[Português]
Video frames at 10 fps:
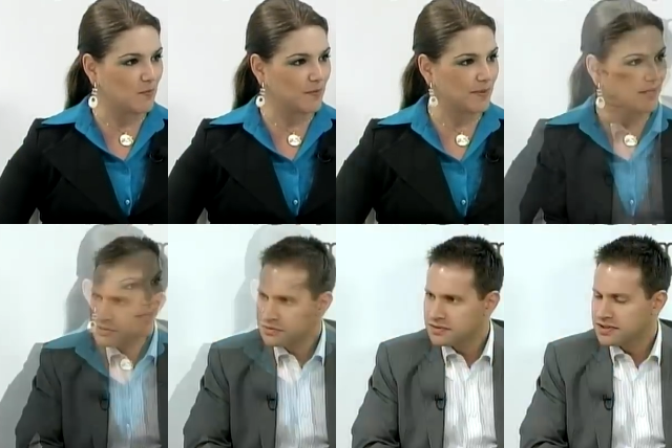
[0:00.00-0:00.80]
Ah, sem
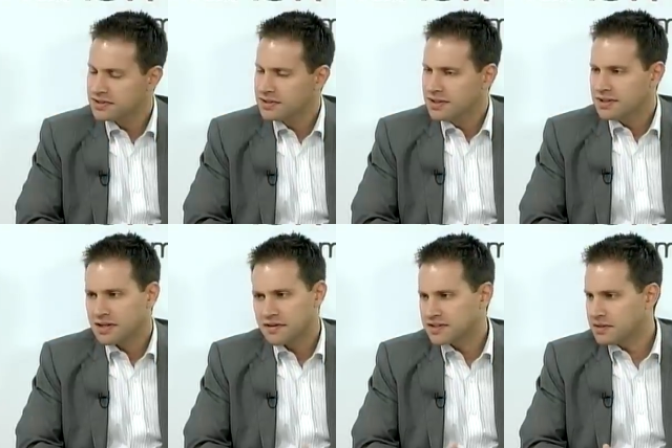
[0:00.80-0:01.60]
dúvida.
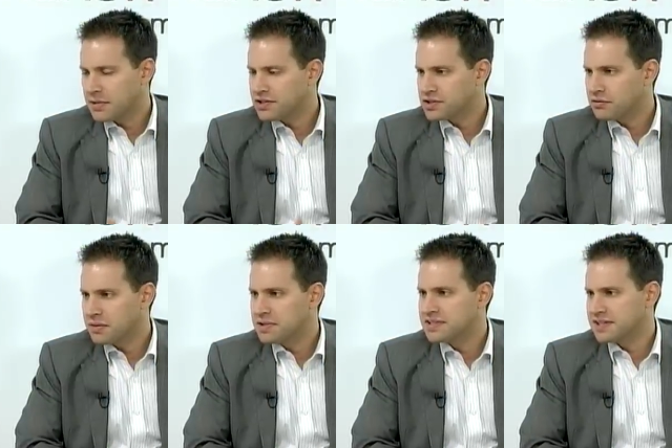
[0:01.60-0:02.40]
Através da Magic
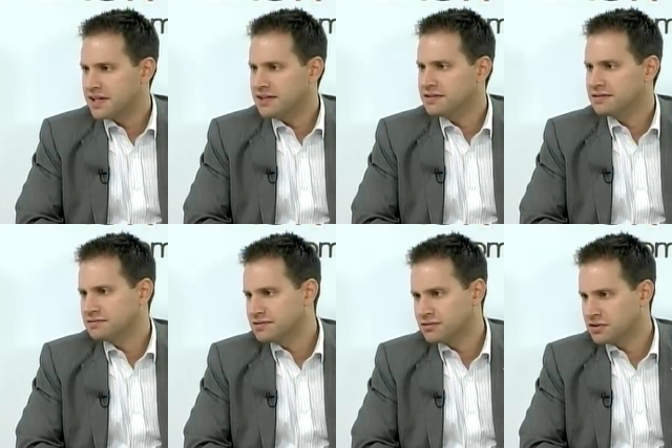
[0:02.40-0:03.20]
Web Design,
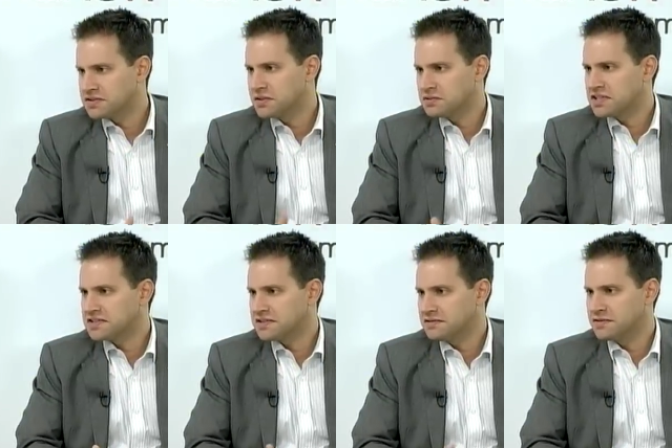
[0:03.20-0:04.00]
nós temos
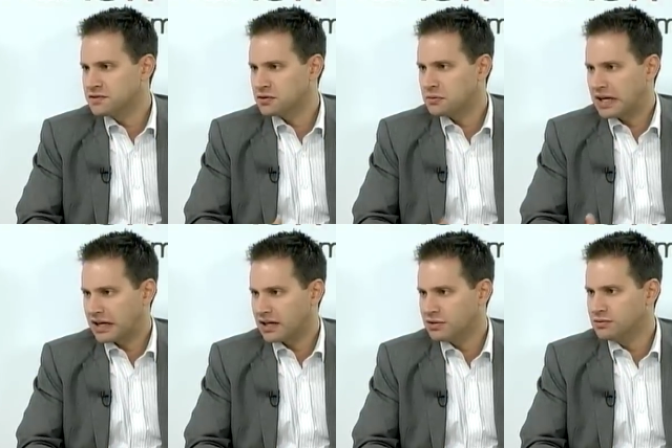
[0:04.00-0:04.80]
assim visto que o
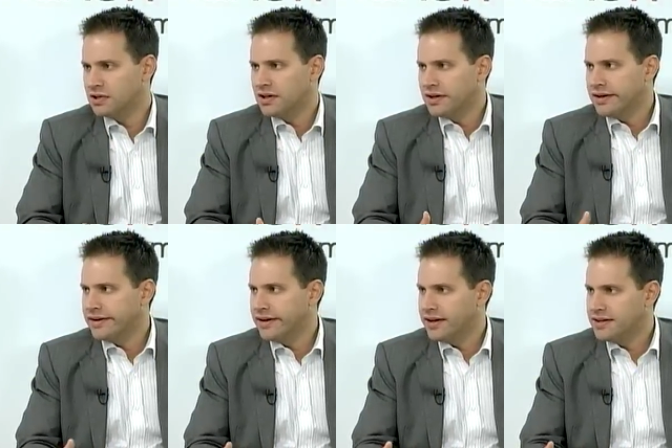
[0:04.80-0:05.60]
mercado
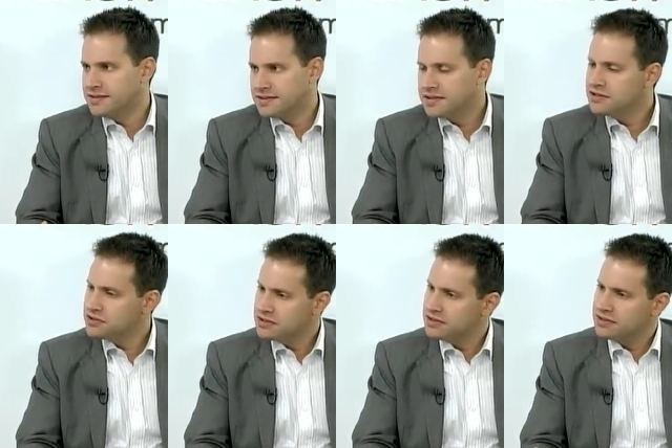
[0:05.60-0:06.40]
é,
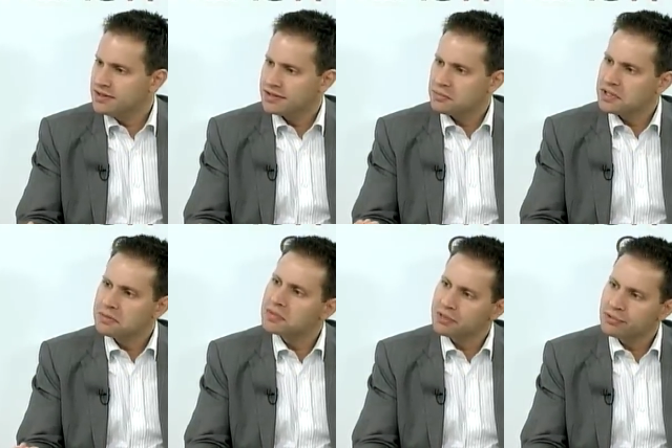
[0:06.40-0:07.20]
exige, é, tem uma
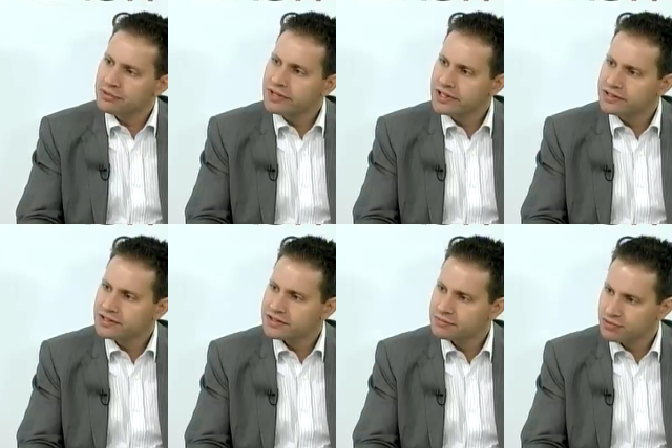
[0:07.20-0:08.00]
demanda muito grande
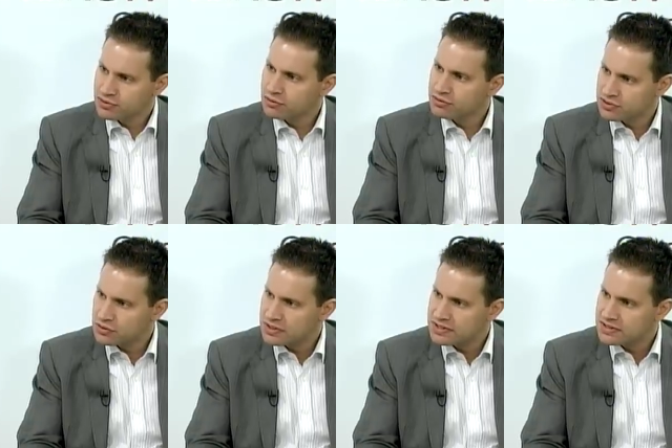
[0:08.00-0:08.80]
assim por
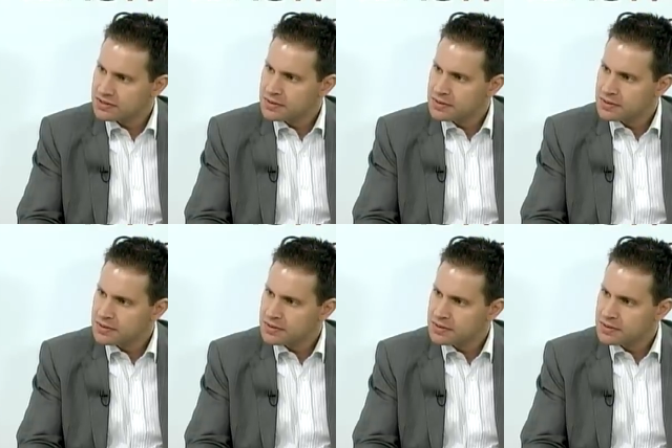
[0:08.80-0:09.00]
soluções.